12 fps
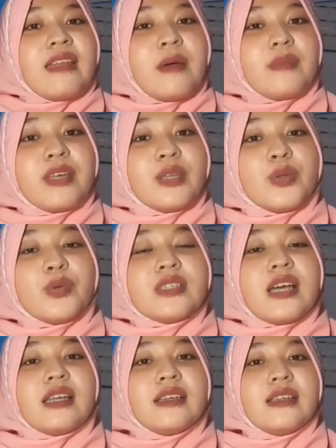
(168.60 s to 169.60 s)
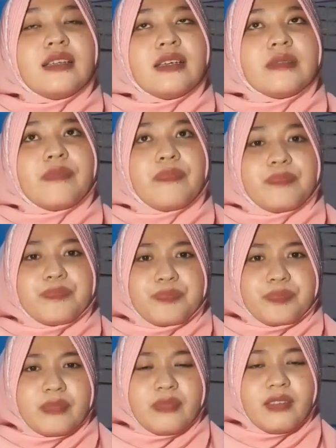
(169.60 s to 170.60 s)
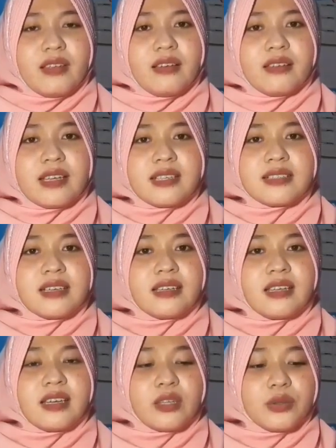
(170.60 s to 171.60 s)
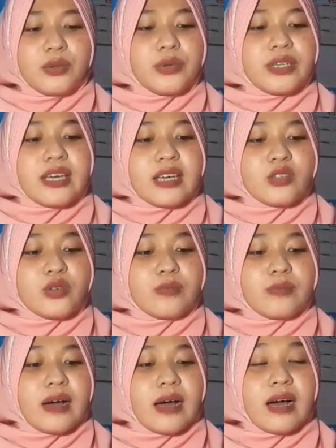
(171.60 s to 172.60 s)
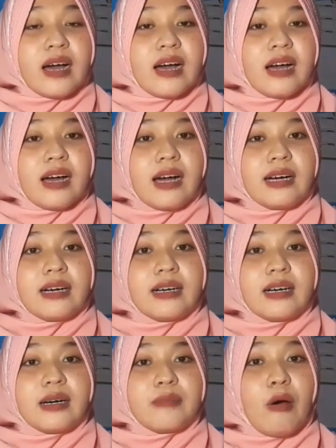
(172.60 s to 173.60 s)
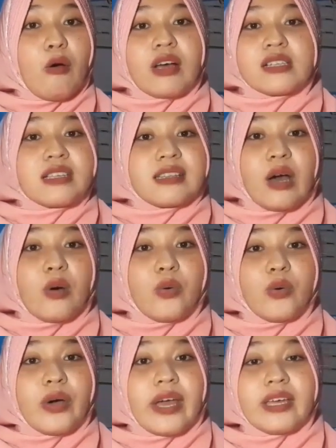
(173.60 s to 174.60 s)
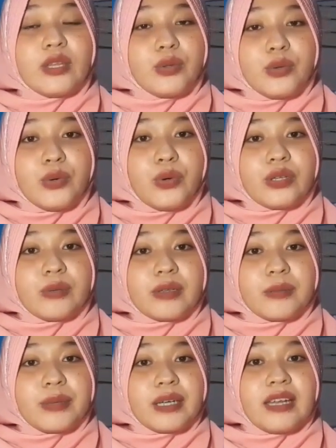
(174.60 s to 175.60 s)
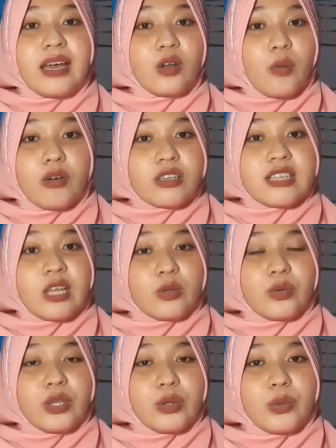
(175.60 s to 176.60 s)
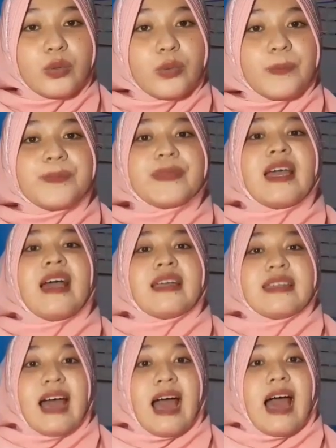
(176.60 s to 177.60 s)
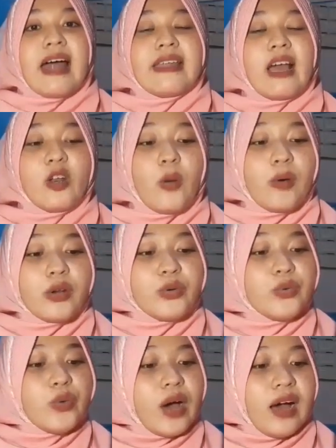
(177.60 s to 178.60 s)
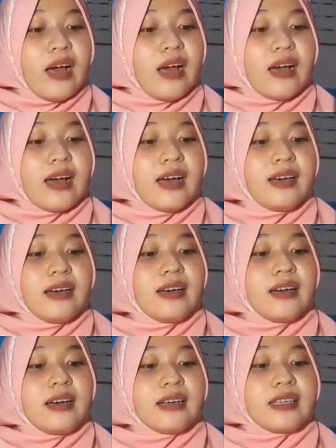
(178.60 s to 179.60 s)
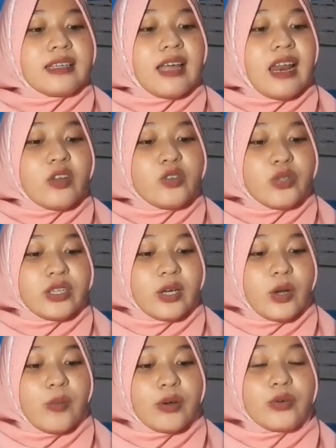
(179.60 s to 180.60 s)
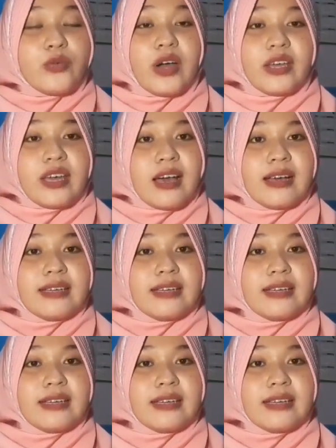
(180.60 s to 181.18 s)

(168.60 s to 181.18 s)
Nah begitu jadi di sini itu dia cuma uh, mau ngasih tahu kayak gitu teman-teman yang nomor satu itu. Nah yang nomor dua uh, kita lanjut ke nomor dua ya.